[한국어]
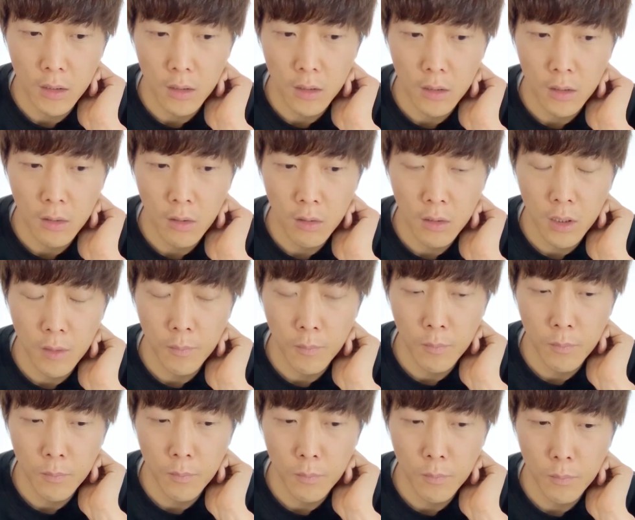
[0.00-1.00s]

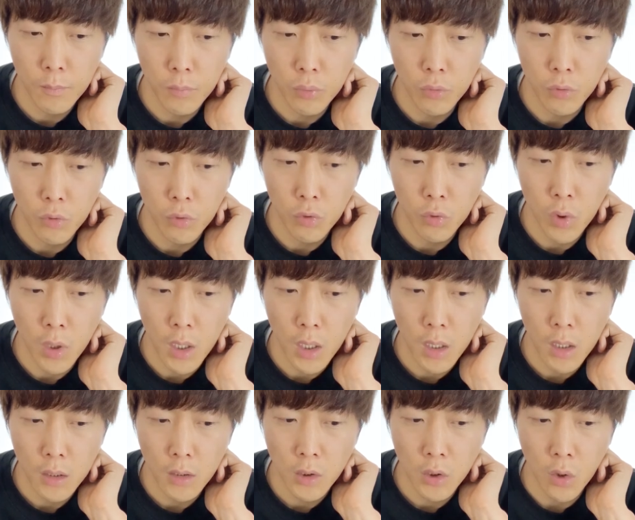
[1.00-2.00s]
형님분과
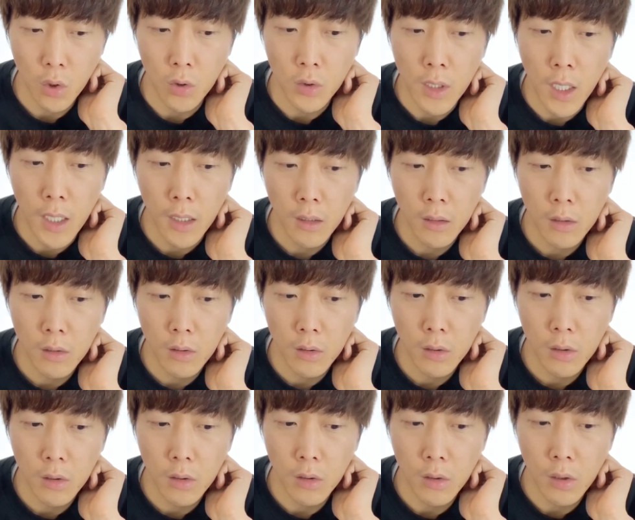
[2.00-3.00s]

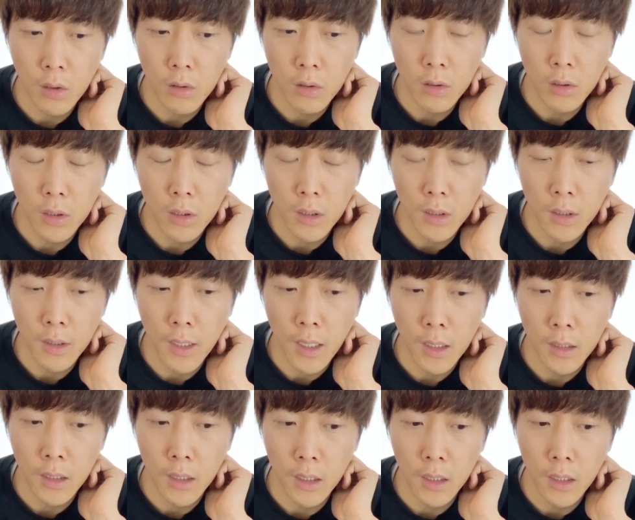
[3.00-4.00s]
전화했던
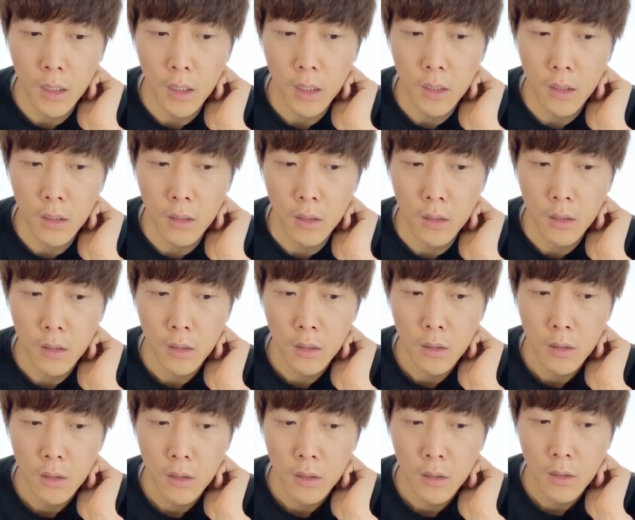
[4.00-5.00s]
이야기를
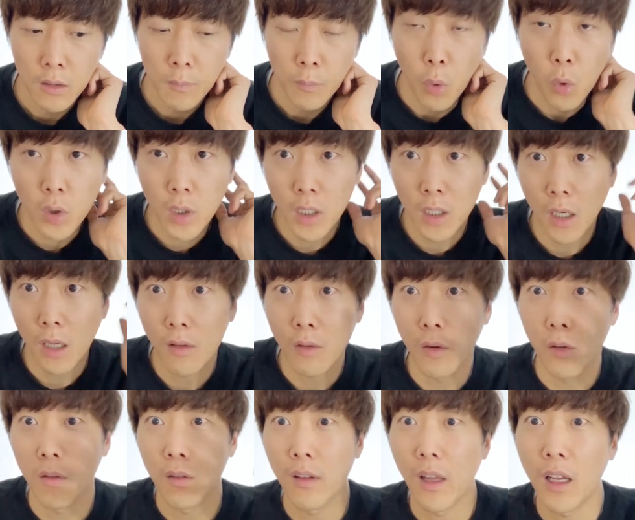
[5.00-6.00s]

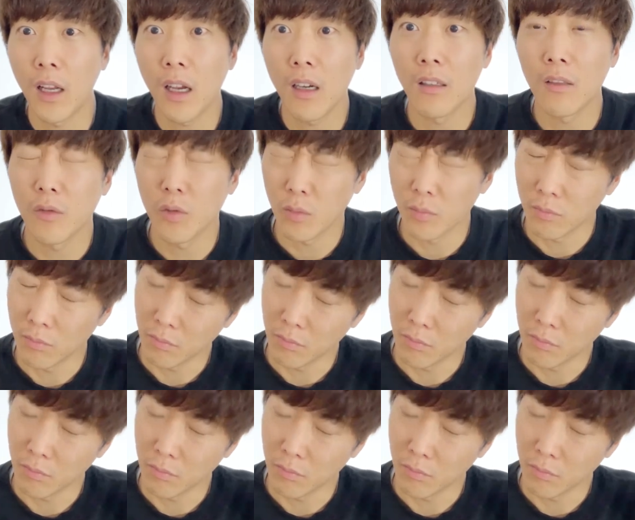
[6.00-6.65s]
복기해서 생각을 좀